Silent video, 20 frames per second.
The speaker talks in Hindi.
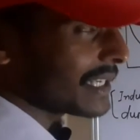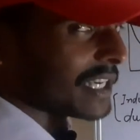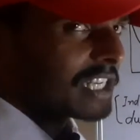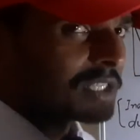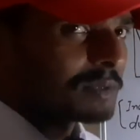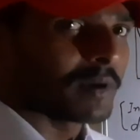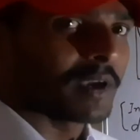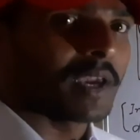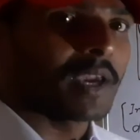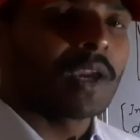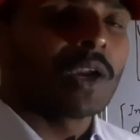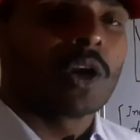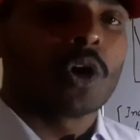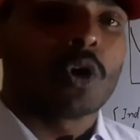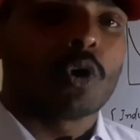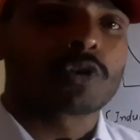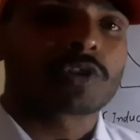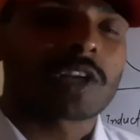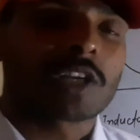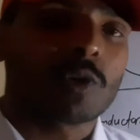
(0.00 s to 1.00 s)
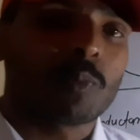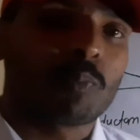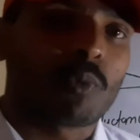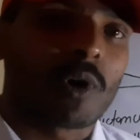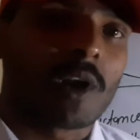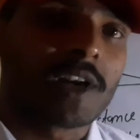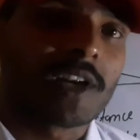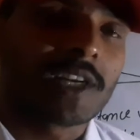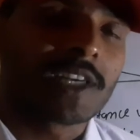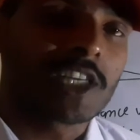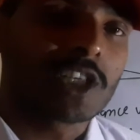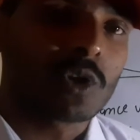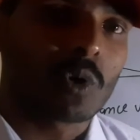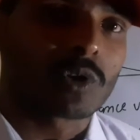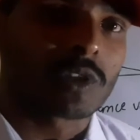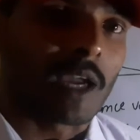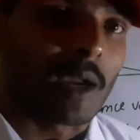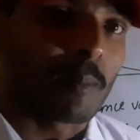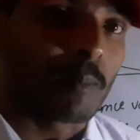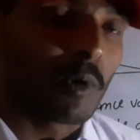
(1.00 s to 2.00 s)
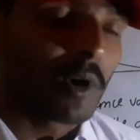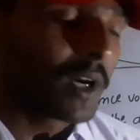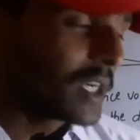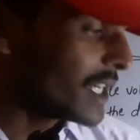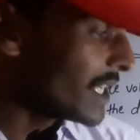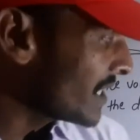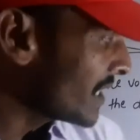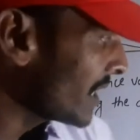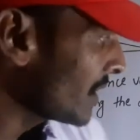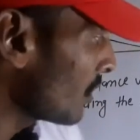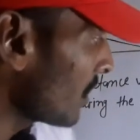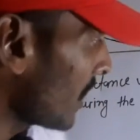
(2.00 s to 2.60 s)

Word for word: केस में उसका जो पोलिडिटी जो होता है पोलिडिटी चेंज